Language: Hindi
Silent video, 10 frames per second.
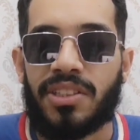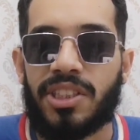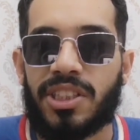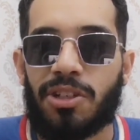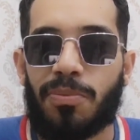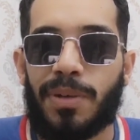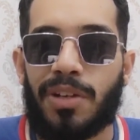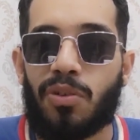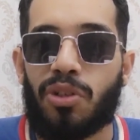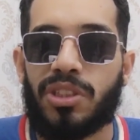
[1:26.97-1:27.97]
जिसके
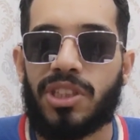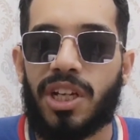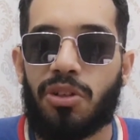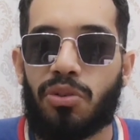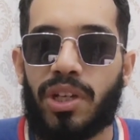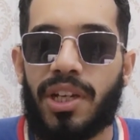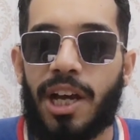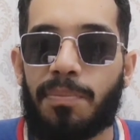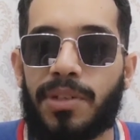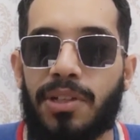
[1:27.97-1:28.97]
ऊपर वो इंजर्ड हुए
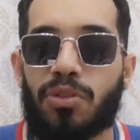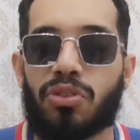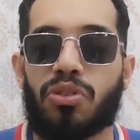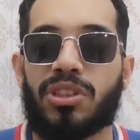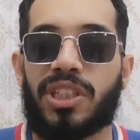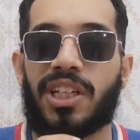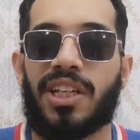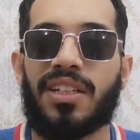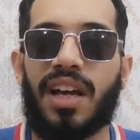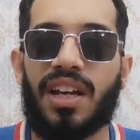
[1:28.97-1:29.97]
आपने उसको
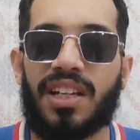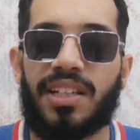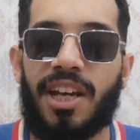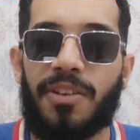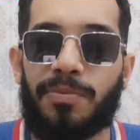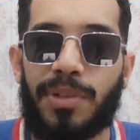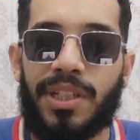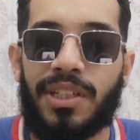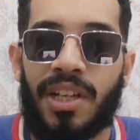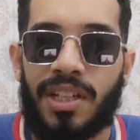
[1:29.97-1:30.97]
श्रीलंका के खिलाफ
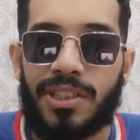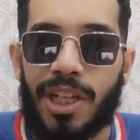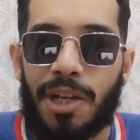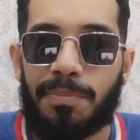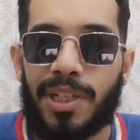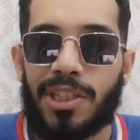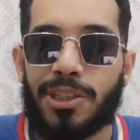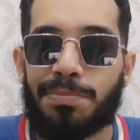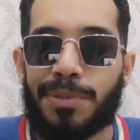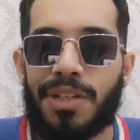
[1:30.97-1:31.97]
भी जहाँ पर
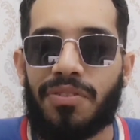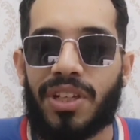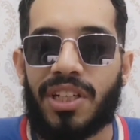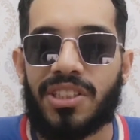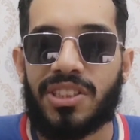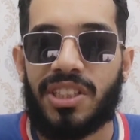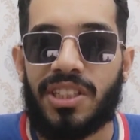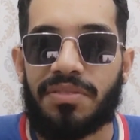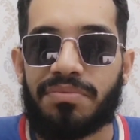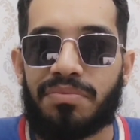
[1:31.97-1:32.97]
स्पिन विकेट्स थी
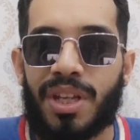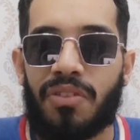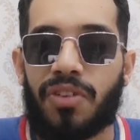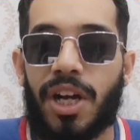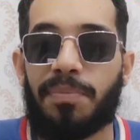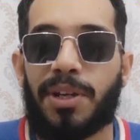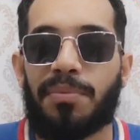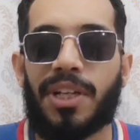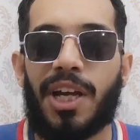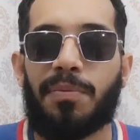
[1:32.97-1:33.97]
वहाँ पर
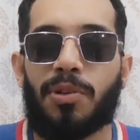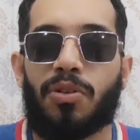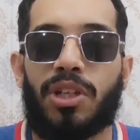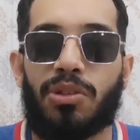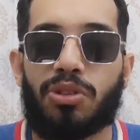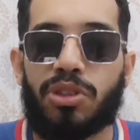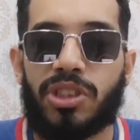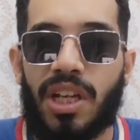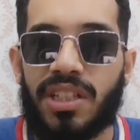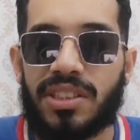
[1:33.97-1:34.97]
भी आप लोगों ने उसको
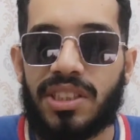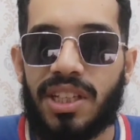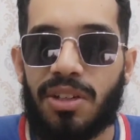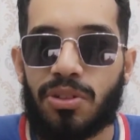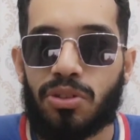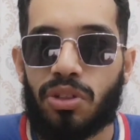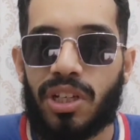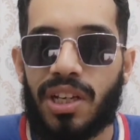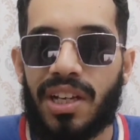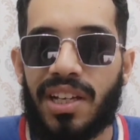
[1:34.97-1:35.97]
चांस दिया उसको
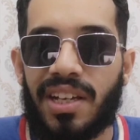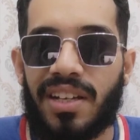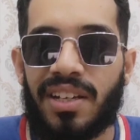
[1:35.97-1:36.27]
खिलाया